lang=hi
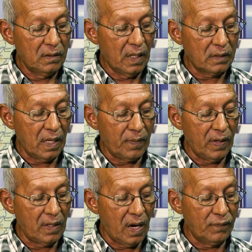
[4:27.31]
दत er
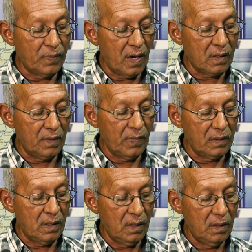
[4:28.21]
bij मैद afspraken
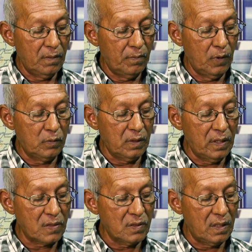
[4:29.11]
नेशनल एर
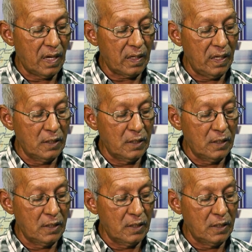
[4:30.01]
multinational er